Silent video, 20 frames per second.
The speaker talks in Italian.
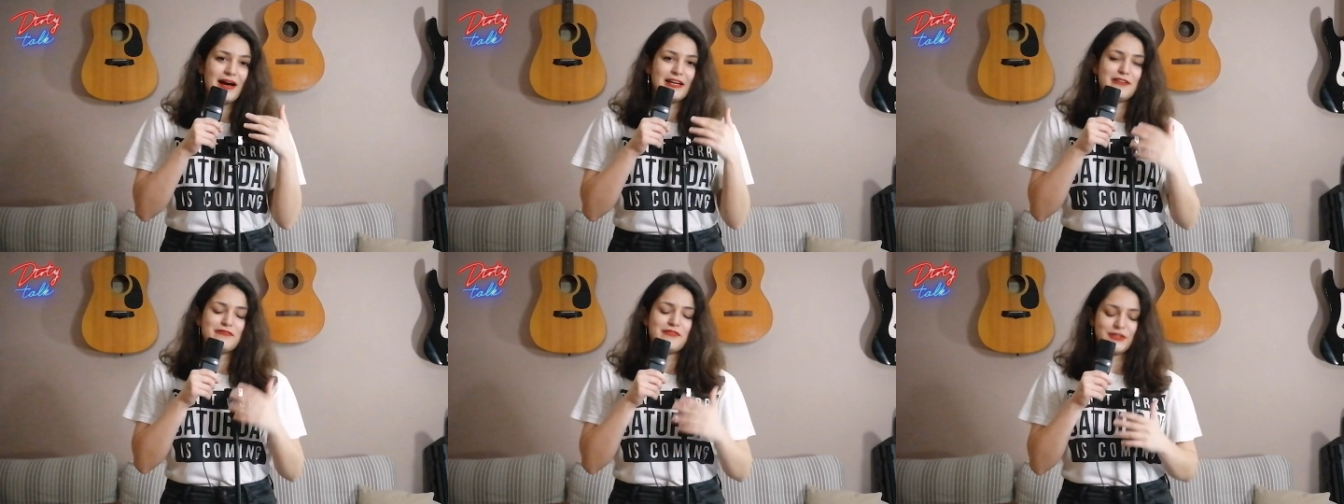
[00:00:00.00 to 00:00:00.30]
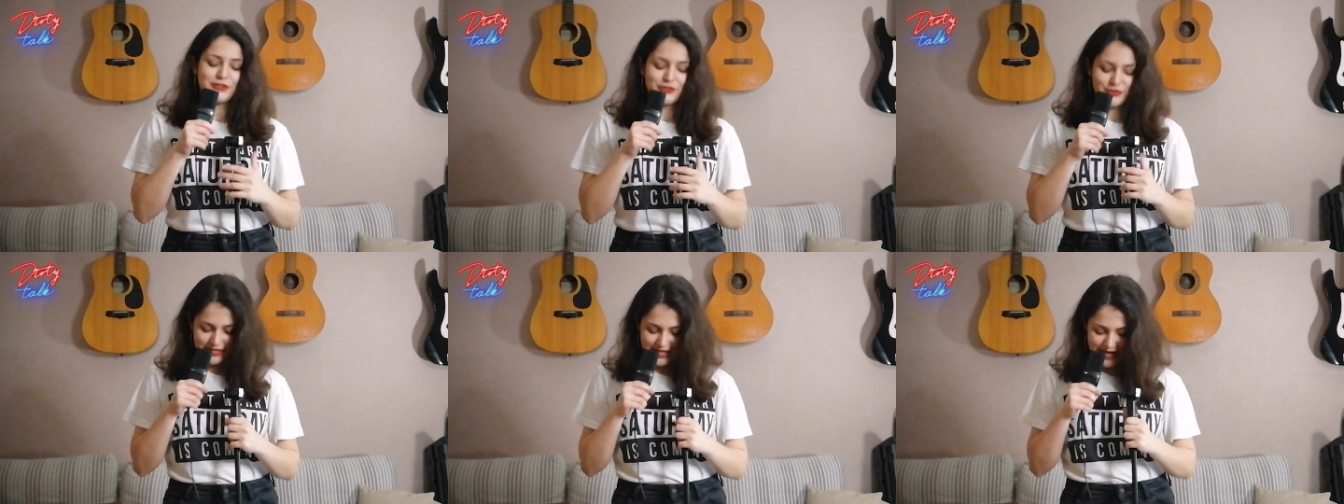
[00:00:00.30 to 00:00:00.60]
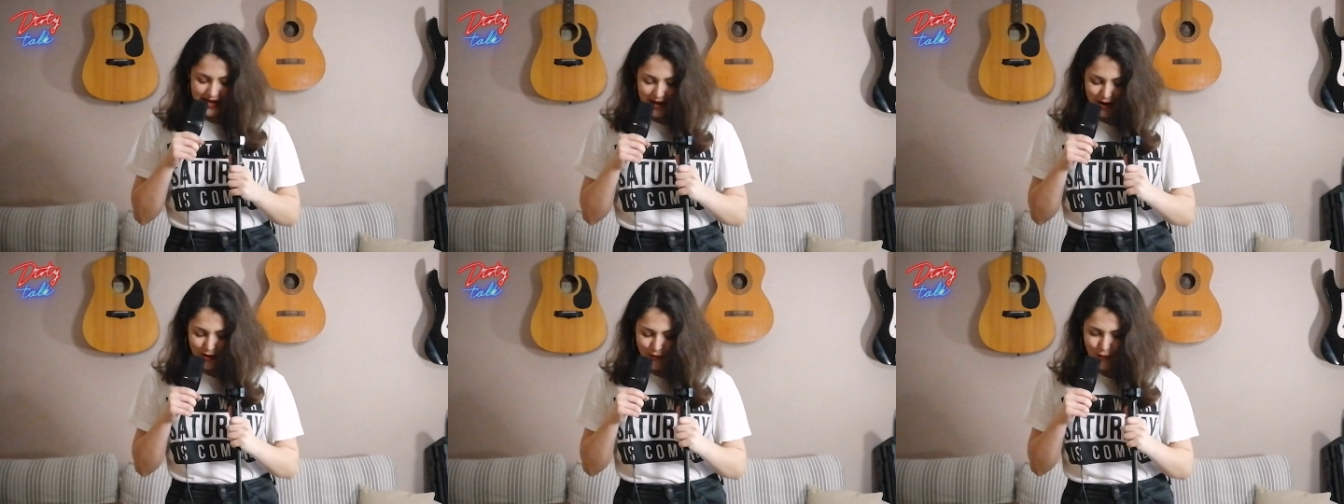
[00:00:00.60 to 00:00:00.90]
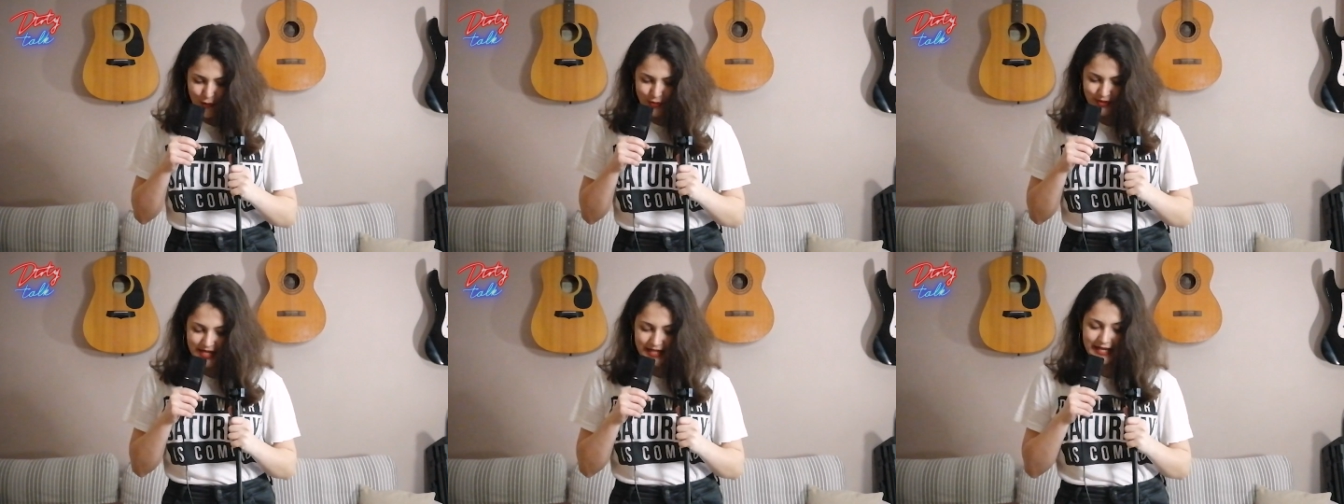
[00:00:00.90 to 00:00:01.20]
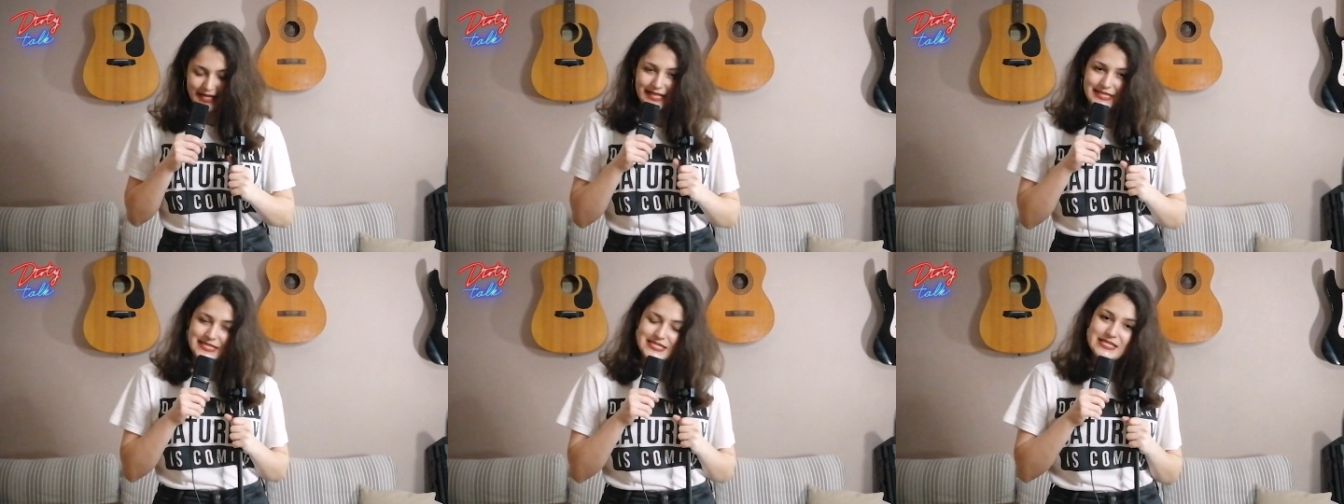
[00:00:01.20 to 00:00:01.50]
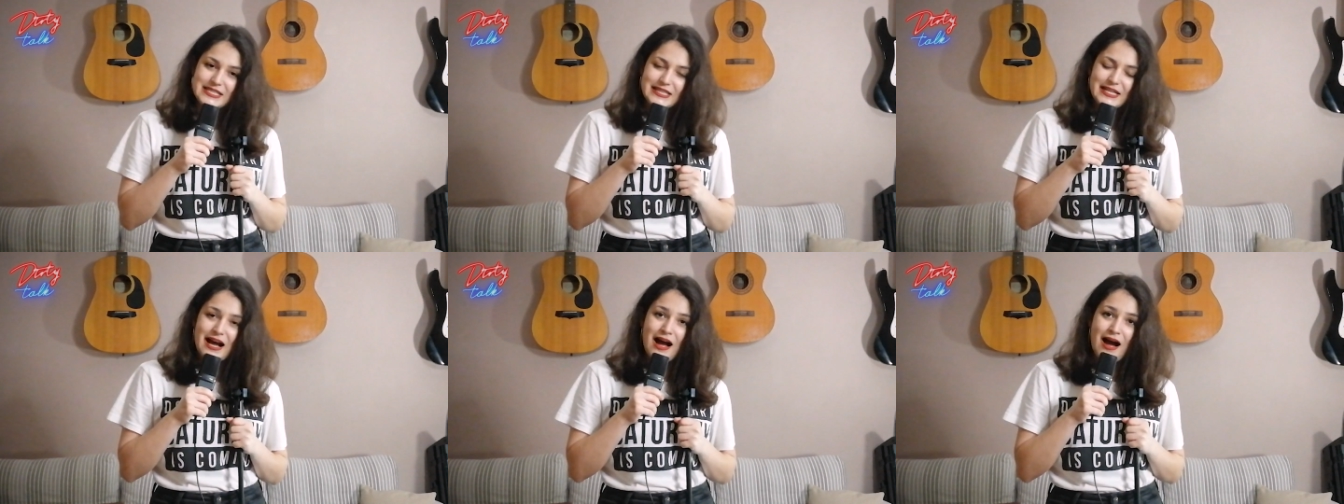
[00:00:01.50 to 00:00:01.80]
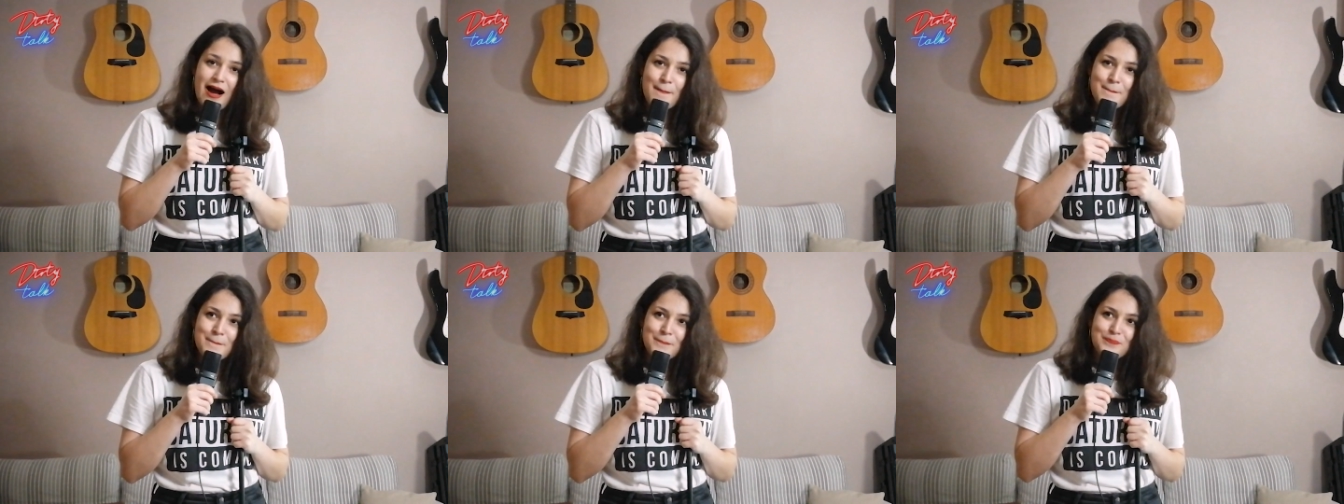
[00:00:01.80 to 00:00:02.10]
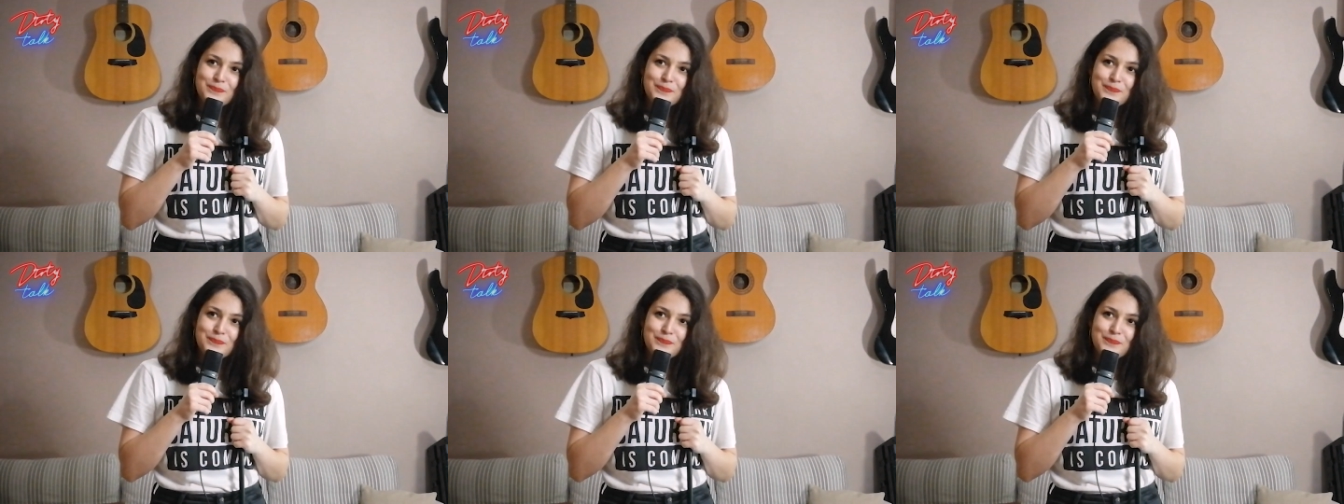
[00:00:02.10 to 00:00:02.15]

il fatto che una ragazzina